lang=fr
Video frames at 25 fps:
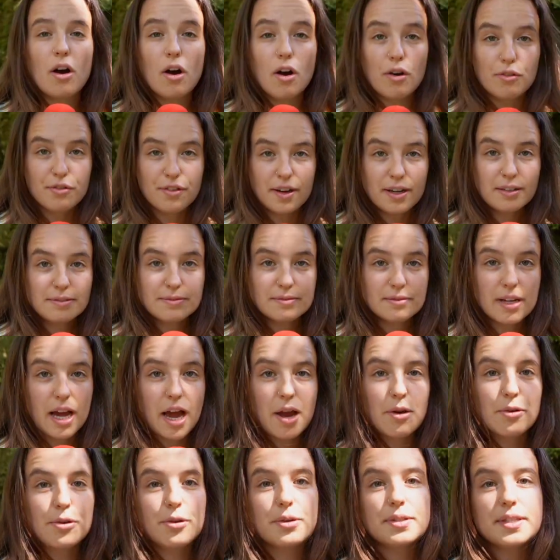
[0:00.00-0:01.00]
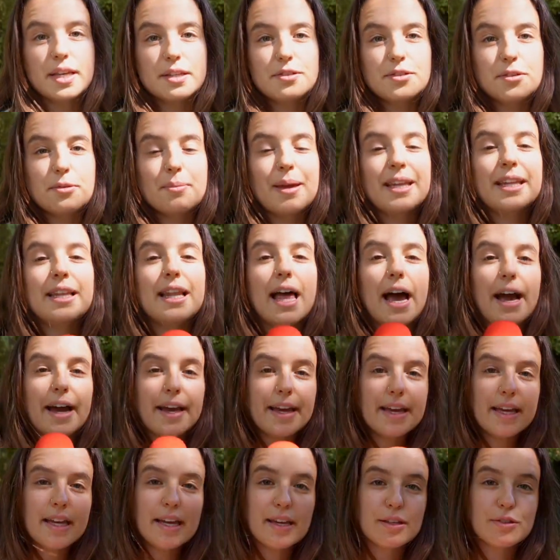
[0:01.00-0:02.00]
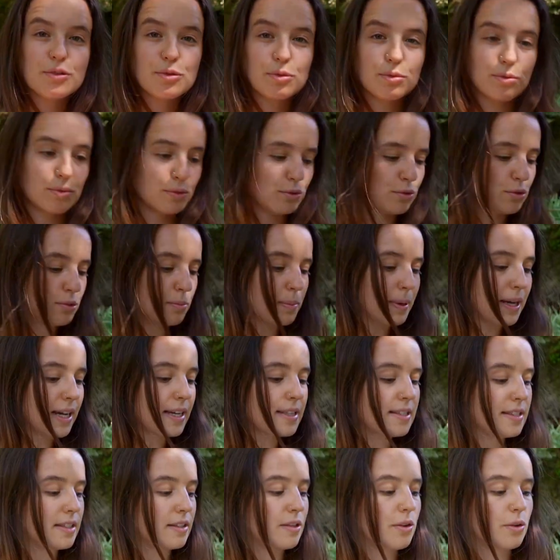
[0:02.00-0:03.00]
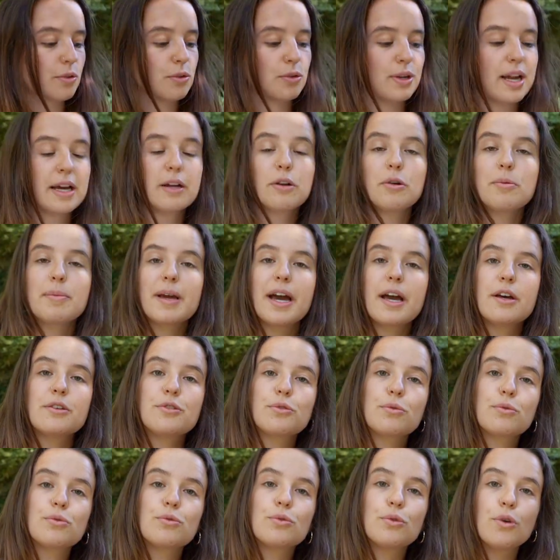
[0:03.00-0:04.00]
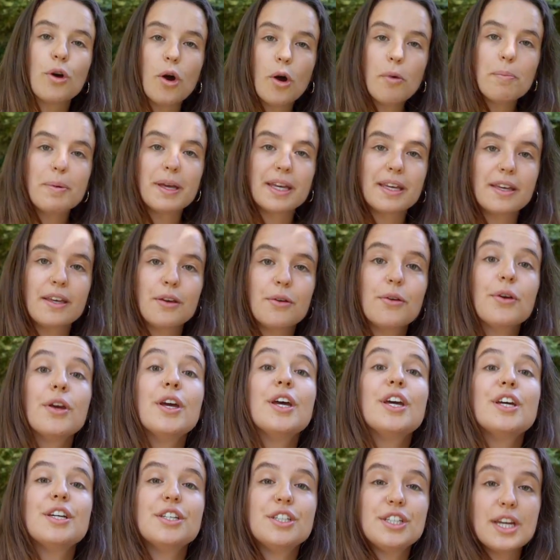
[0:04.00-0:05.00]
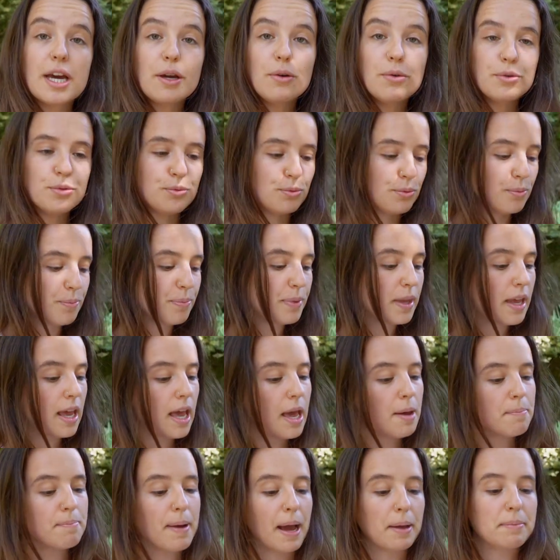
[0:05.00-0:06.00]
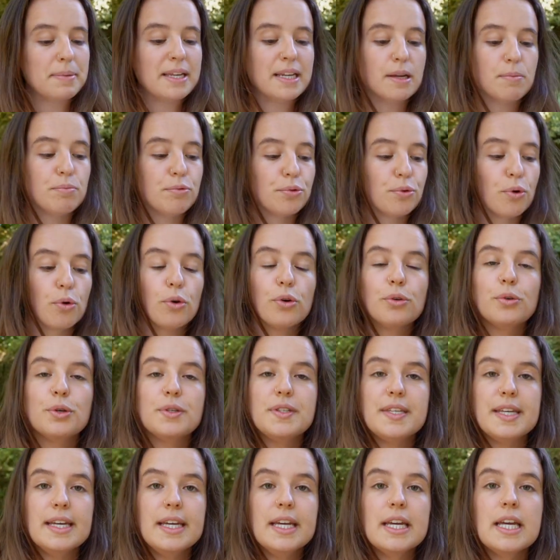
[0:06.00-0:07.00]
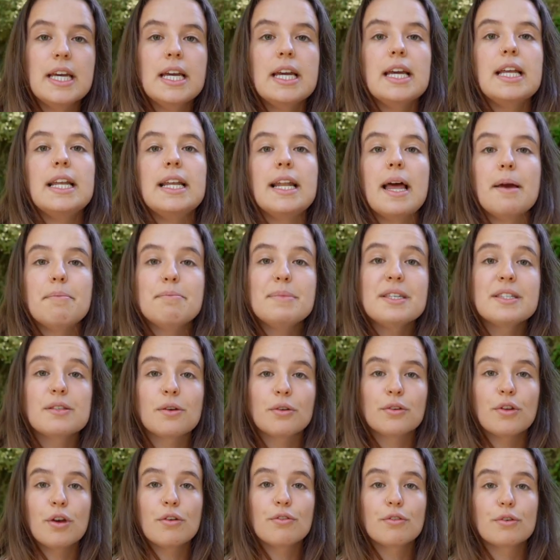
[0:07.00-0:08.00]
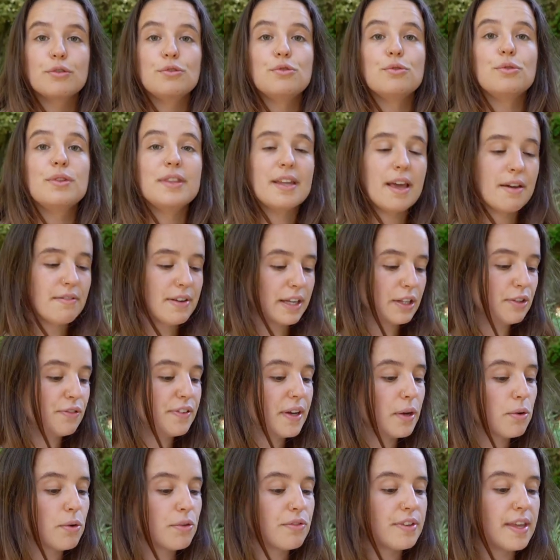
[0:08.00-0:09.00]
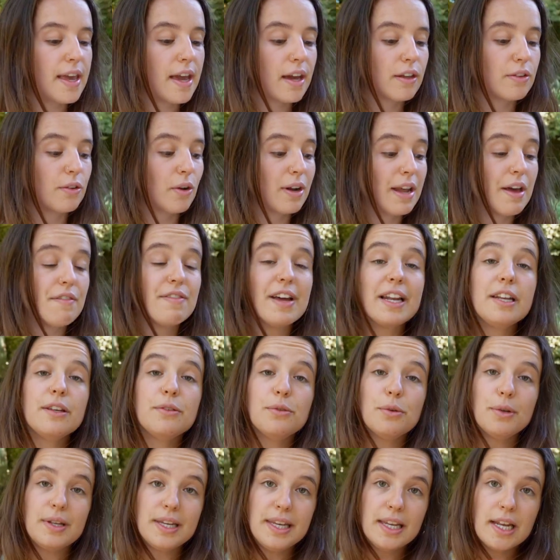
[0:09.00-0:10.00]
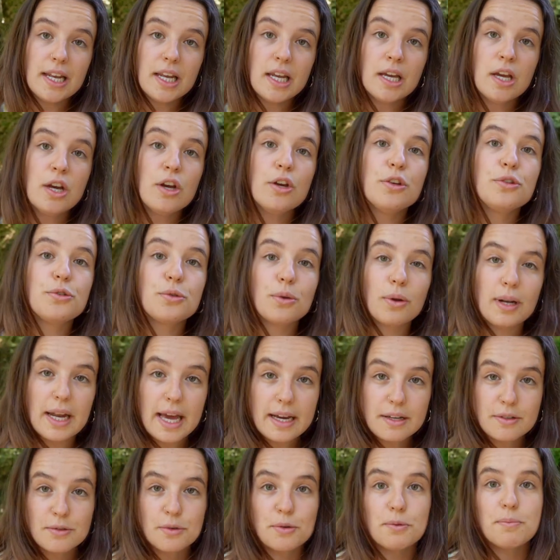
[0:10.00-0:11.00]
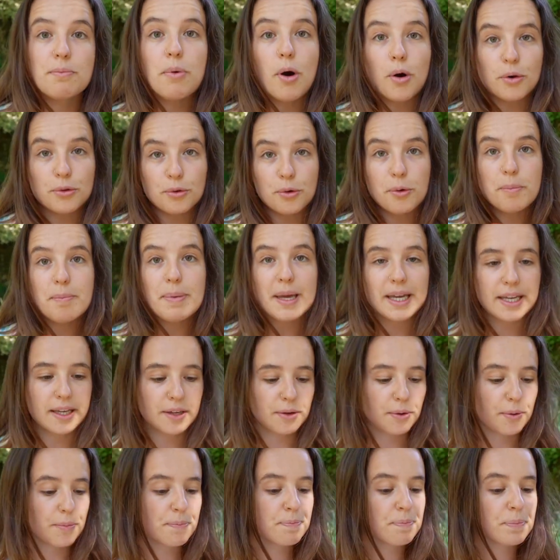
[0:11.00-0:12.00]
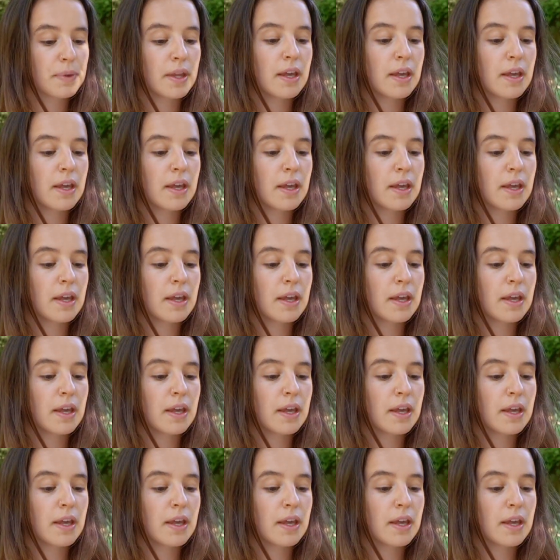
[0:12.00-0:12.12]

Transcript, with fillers: Enfin, a eu lieu cette semaine la réélection du président de l'agglomération du Grand Périgueux, Jacques Ozou. Parmi les plus gros dossiers, la mise en œuvre d'une navette ferroviaire dans la vallée de Lille, sur l'axe Bordeaux-Périgueux.